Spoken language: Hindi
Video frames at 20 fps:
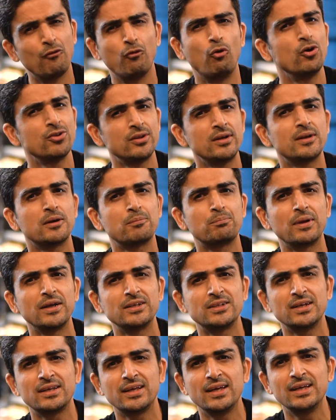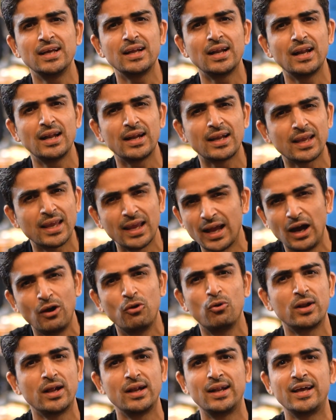आई वॉज अंडर प्रेशर कि ये क्या
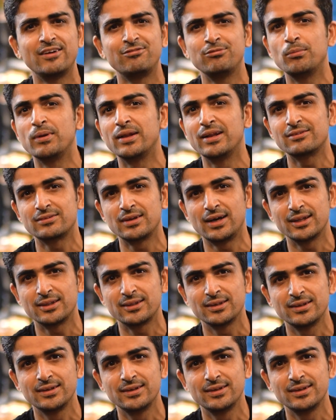हो रहा है लाइफ में मेरे साथ